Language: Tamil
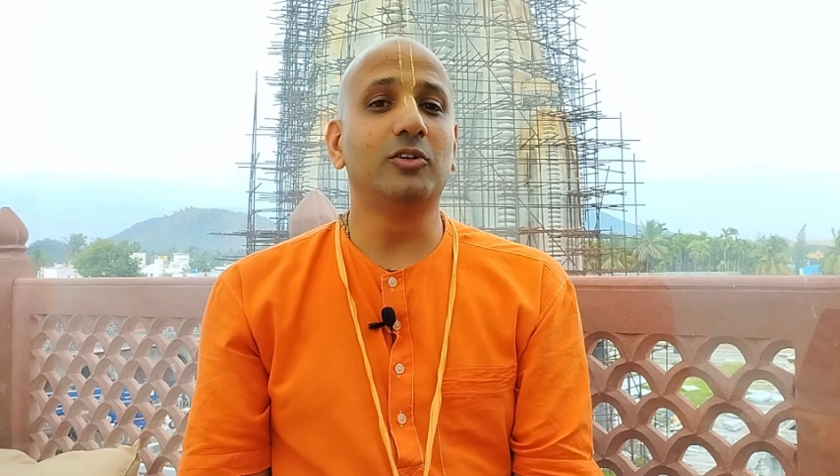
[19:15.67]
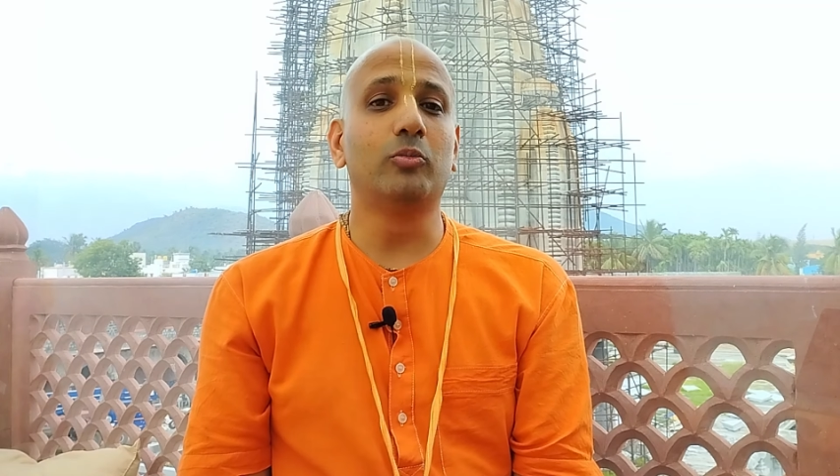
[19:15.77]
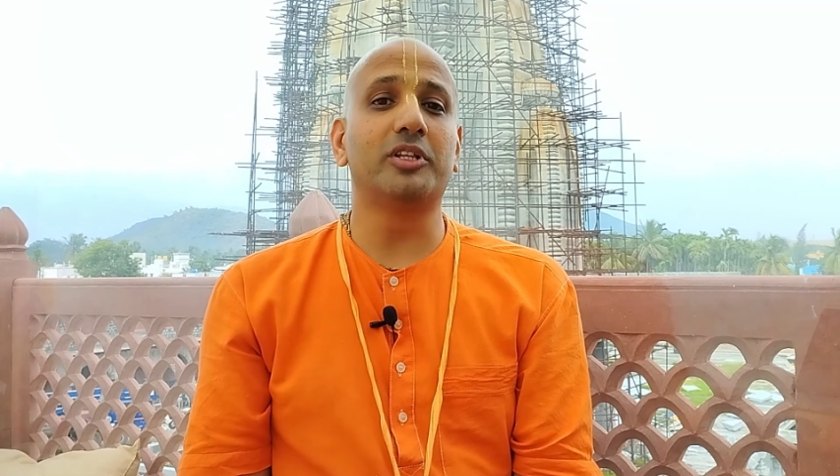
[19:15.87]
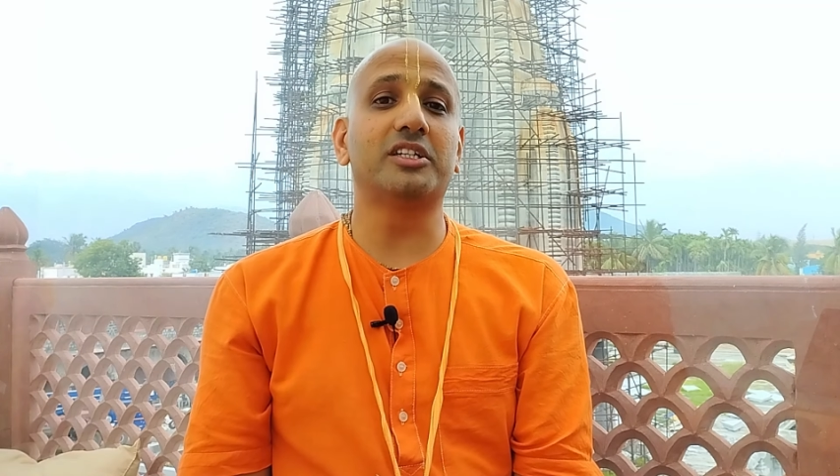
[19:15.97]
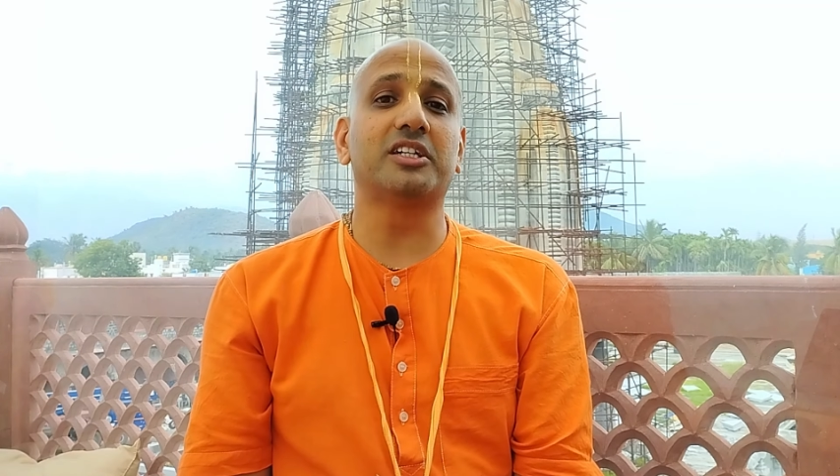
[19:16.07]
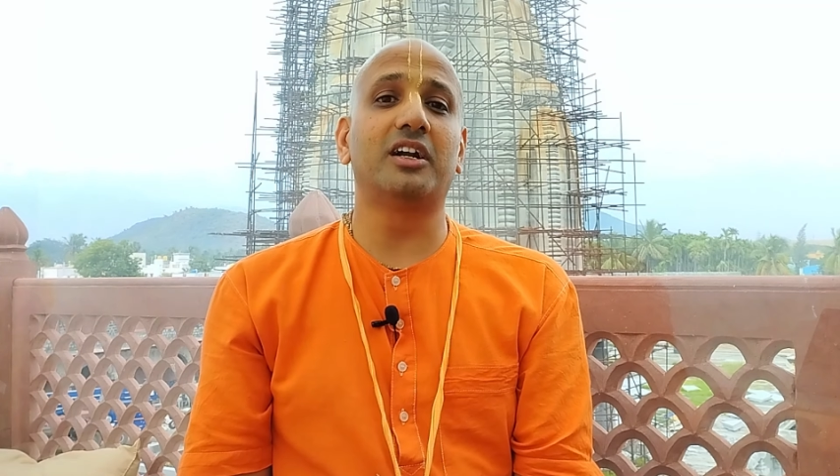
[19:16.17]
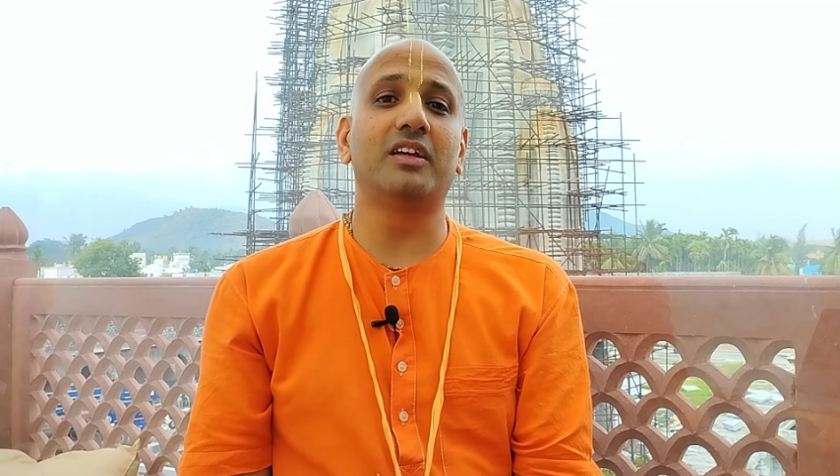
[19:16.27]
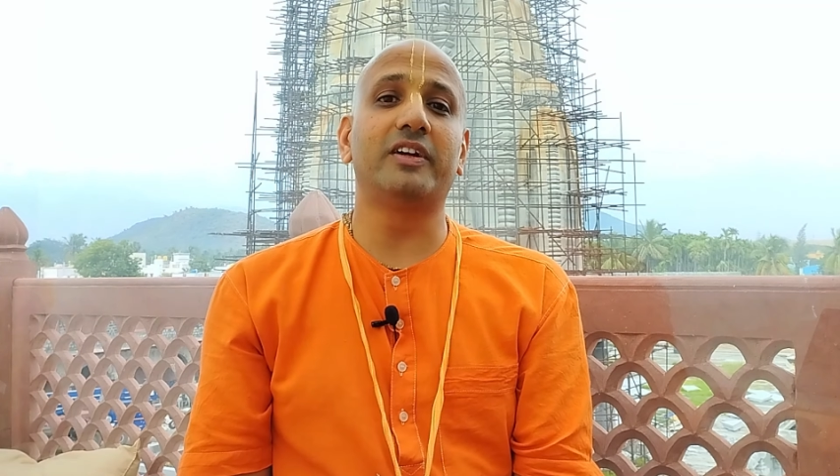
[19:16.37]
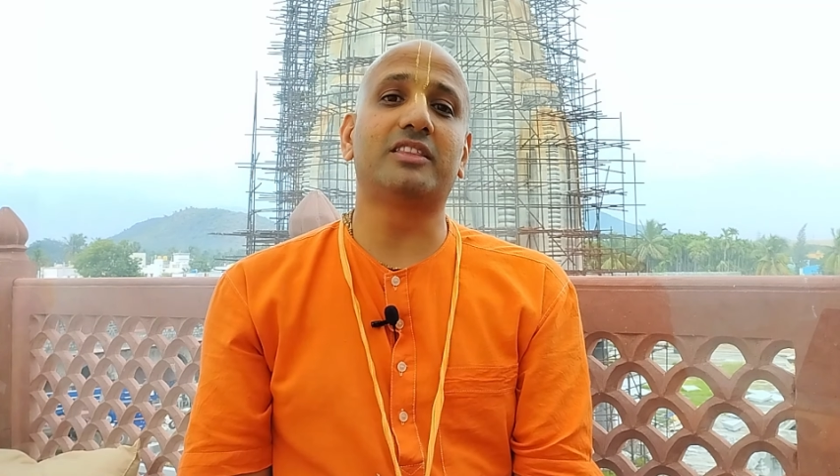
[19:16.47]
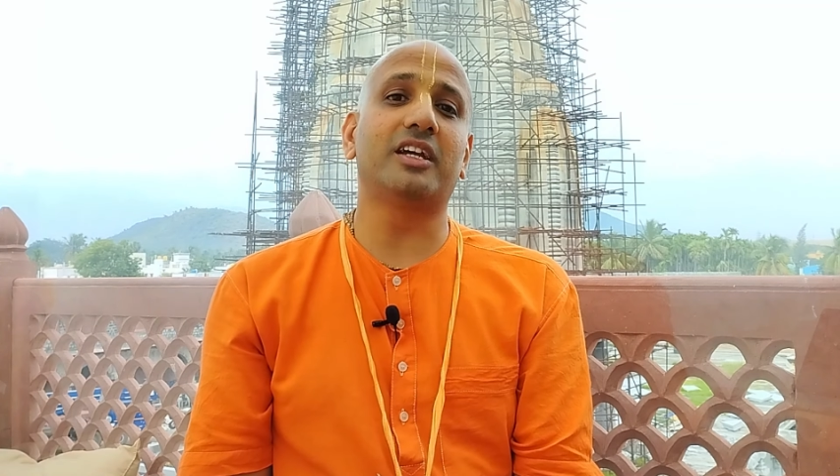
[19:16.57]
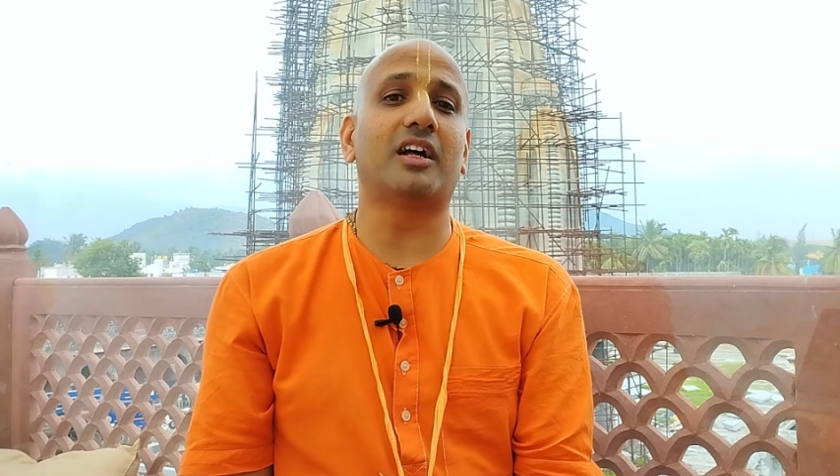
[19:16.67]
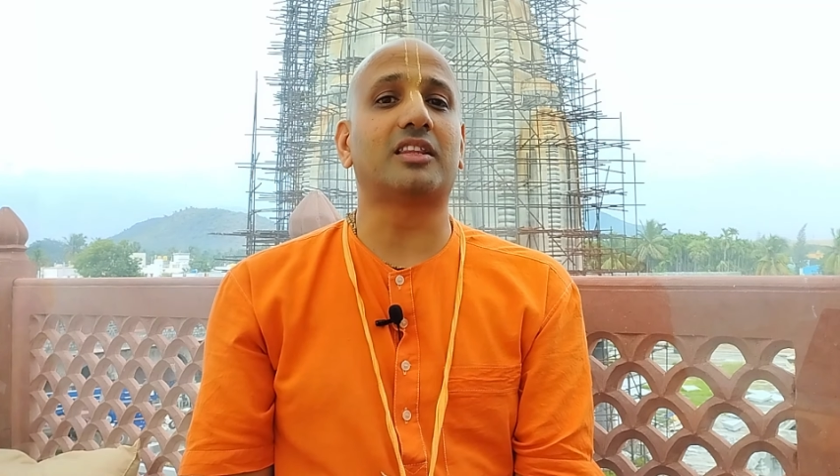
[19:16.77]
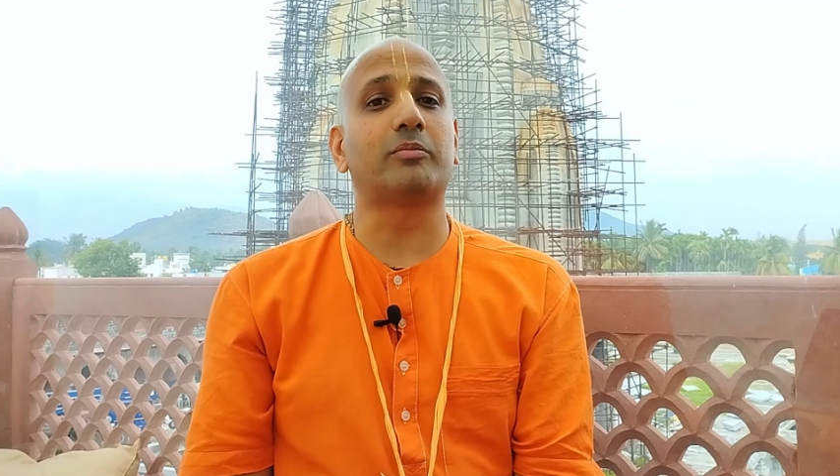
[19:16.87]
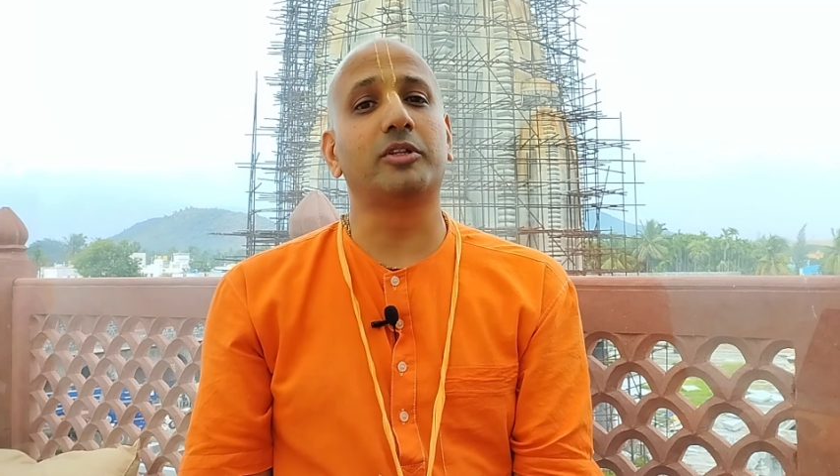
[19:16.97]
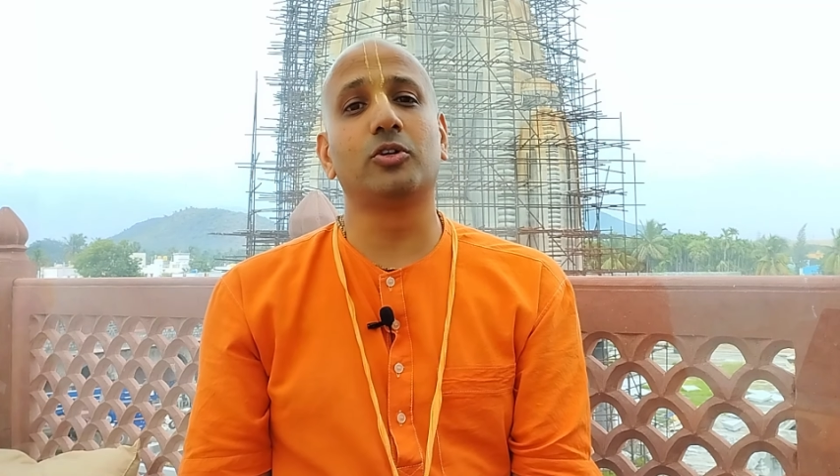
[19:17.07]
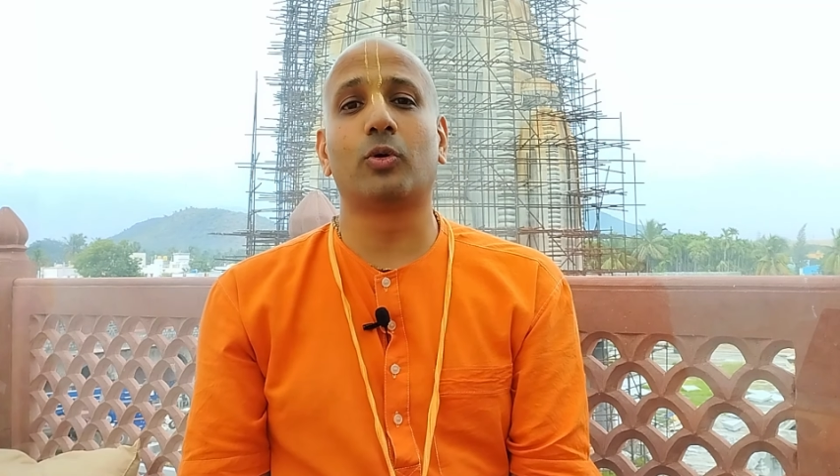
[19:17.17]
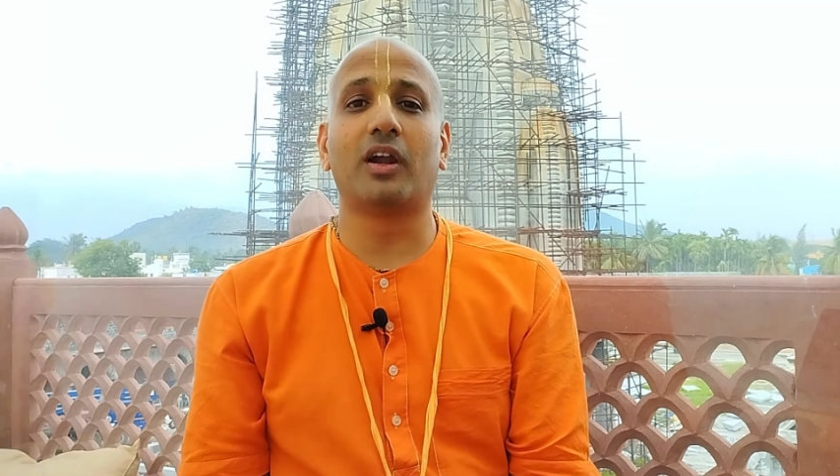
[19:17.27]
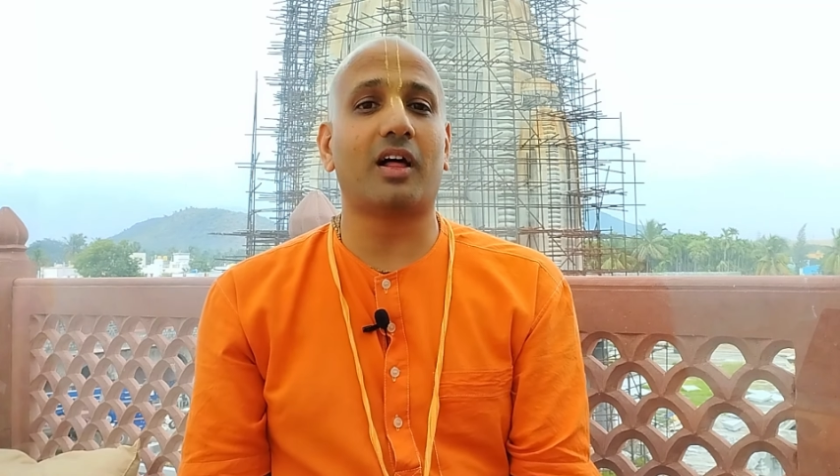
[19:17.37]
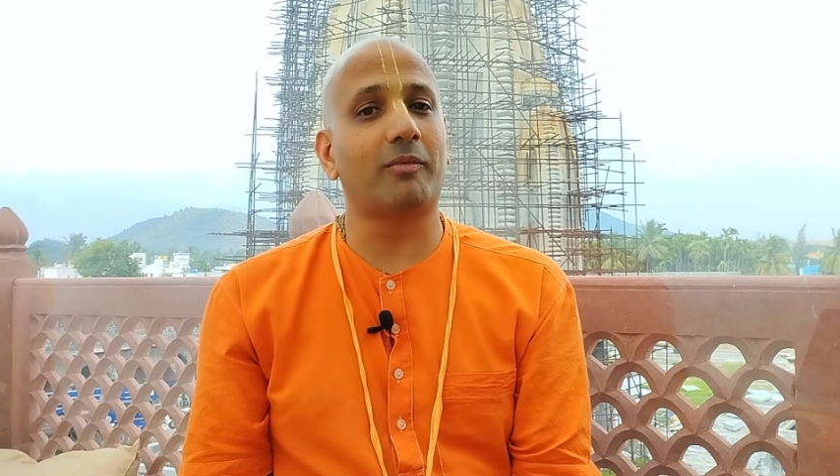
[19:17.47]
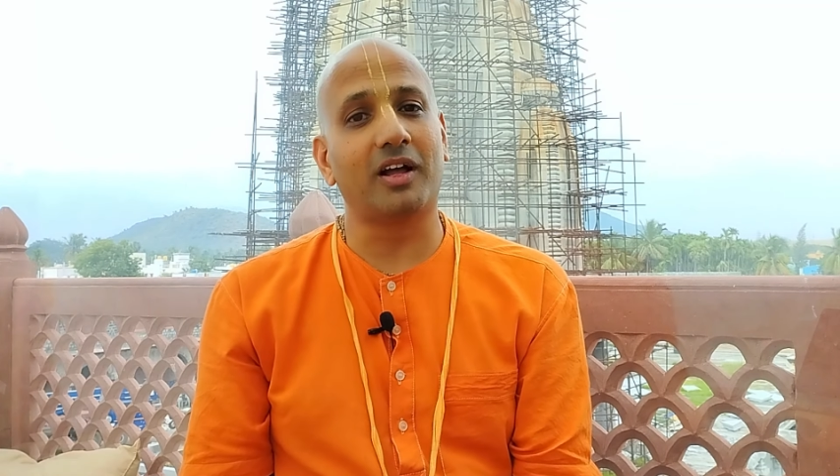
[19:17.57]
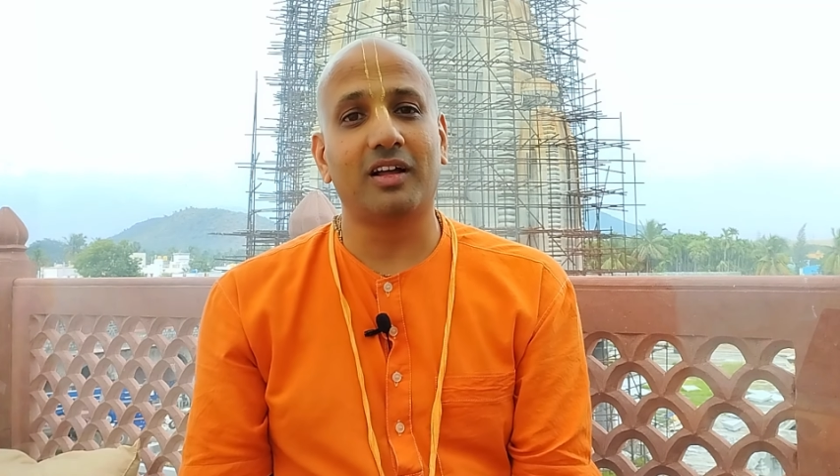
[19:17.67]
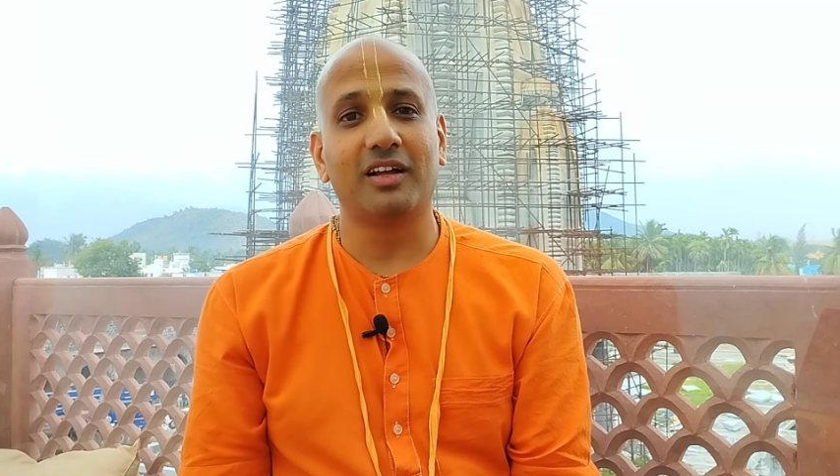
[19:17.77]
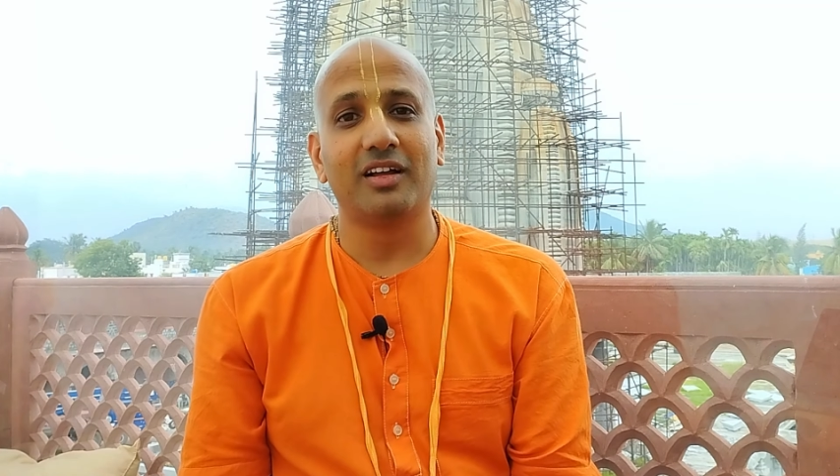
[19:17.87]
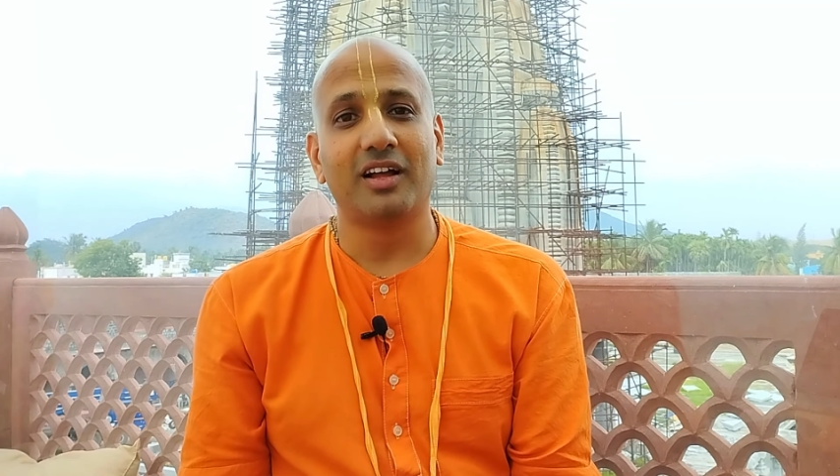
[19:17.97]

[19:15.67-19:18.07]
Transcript: இந்த உபதேசங்களை வைத்தே நான் தப்பித்து கொள்ளலாமா